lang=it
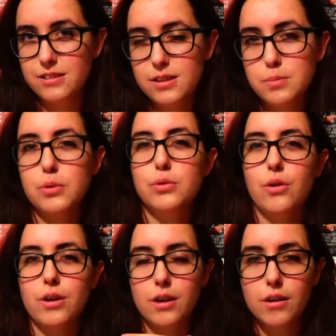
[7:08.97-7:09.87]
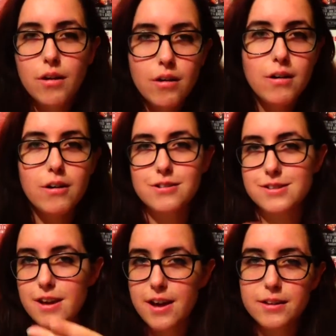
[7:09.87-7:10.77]
tipo Donkey Kong,
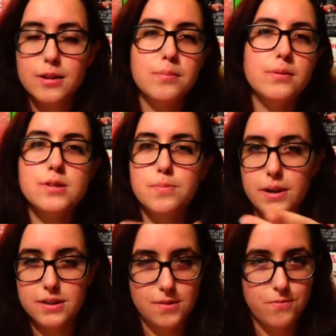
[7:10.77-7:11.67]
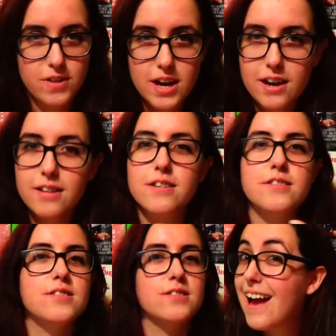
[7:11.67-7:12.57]
Centipede, Space
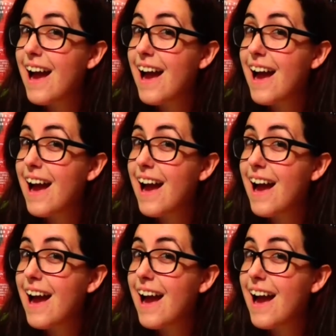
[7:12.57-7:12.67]
Invaders.